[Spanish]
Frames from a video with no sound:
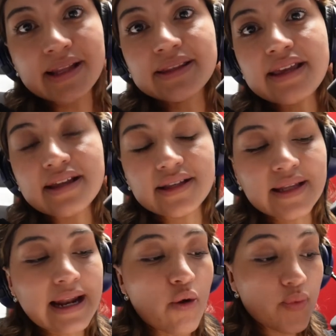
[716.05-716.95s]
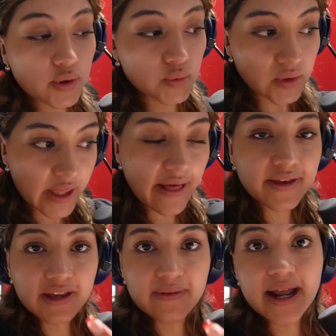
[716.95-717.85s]
y que tienen la oportunidad
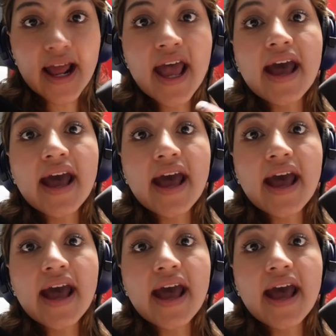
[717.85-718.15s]
de llevar